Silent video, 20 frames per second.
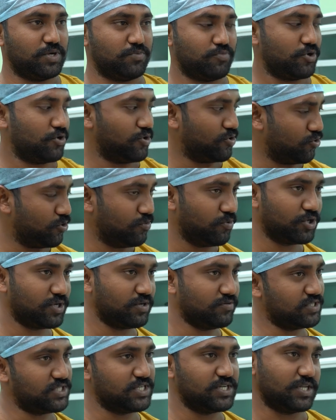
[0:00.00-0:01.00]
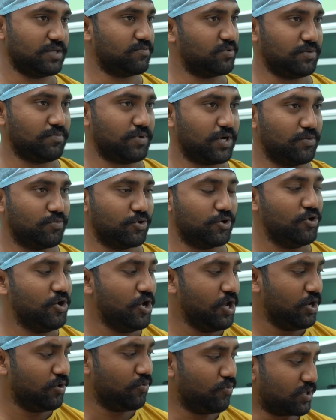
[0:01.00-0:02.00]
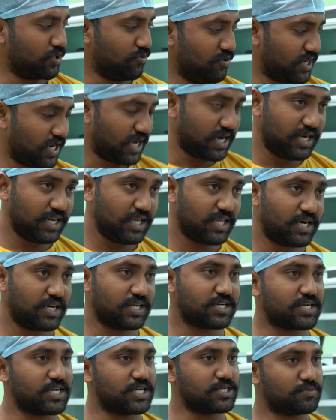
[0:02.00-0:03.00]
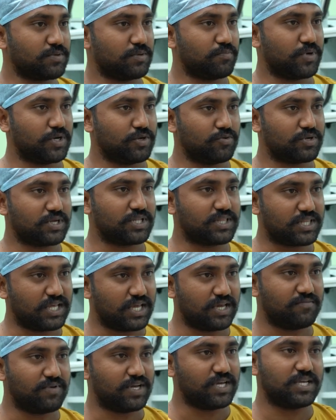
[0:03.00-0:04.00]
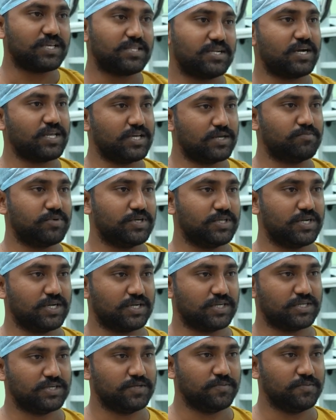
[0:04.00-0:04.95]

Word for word: பண்ண போகிறோம் ரோபோட்டை வச்சுன்றத பற்றி பார்க்க போகிறோம் ஒருத்தவங்களுக்கு கல்லீரலை டிரான்ஸ்பிளண்ட் பண்ணுன்ற தேவை எதனால் ஏற்படுதுறாக்க